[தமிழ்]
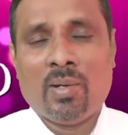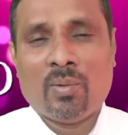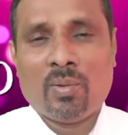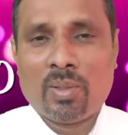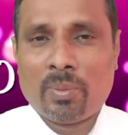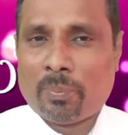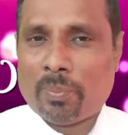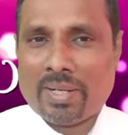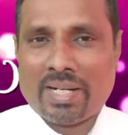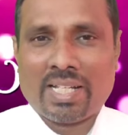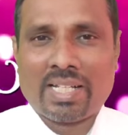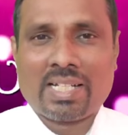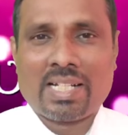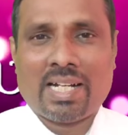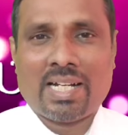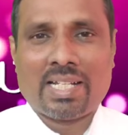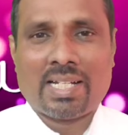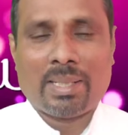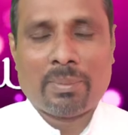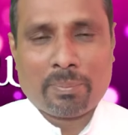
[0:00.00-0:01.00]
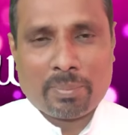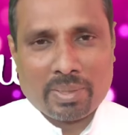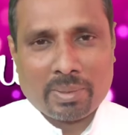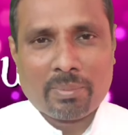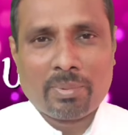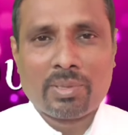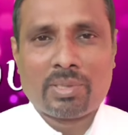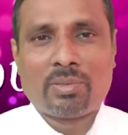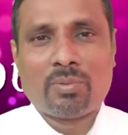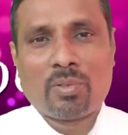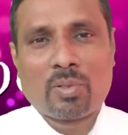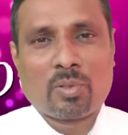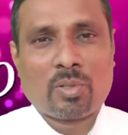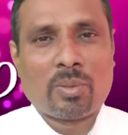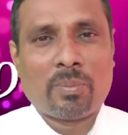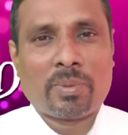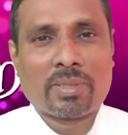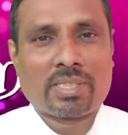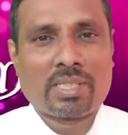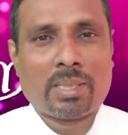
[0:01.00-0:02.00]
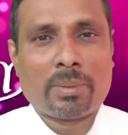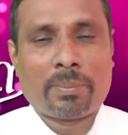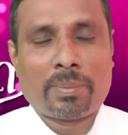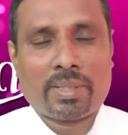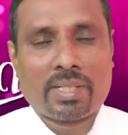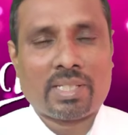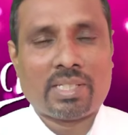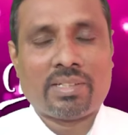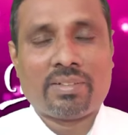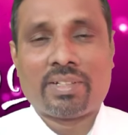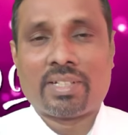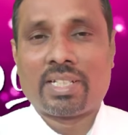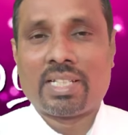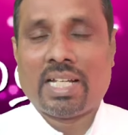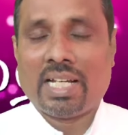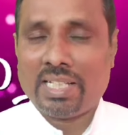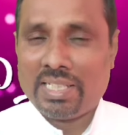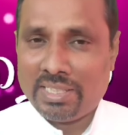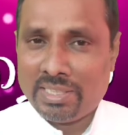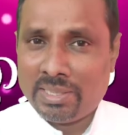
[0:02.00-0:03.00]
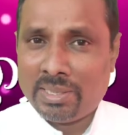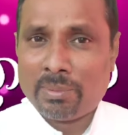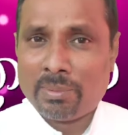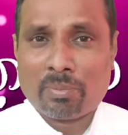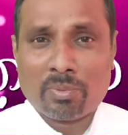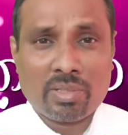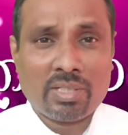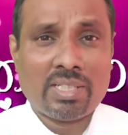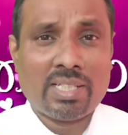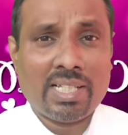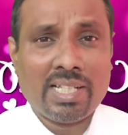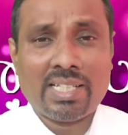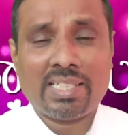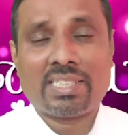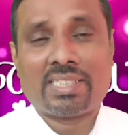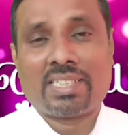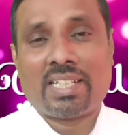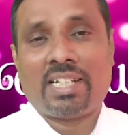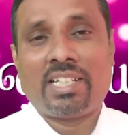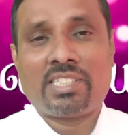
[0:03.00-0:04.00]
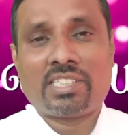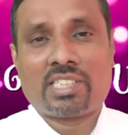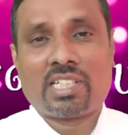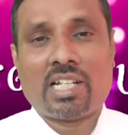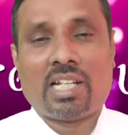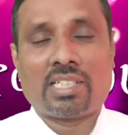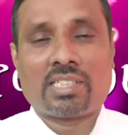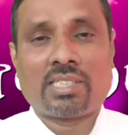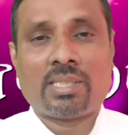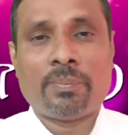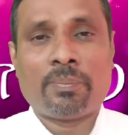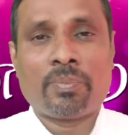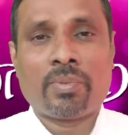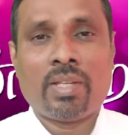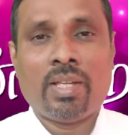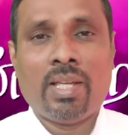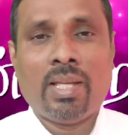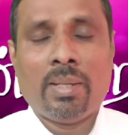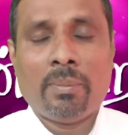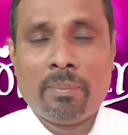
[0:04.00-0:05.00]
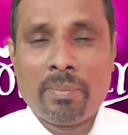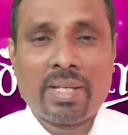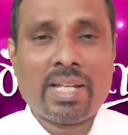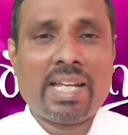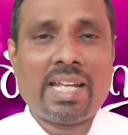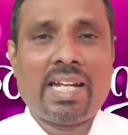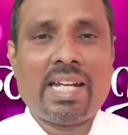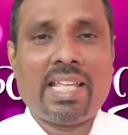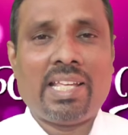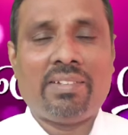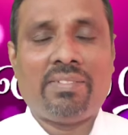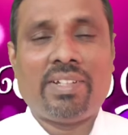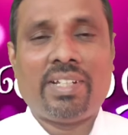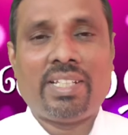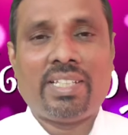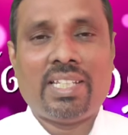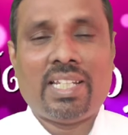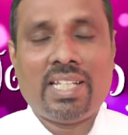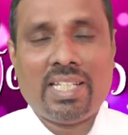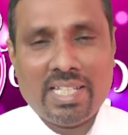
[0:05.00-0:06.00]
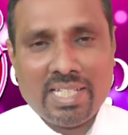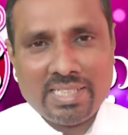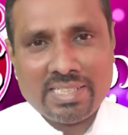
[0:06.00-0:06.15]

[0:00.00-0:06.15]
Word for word: ஒரு பணக்கார பிரபுத்துவ குடும்பத்தில் பிறந்தவர் தான் இந்த புனித ஸ்தனிஸ்தலாஸ் மிக இளைய வயதிலேயே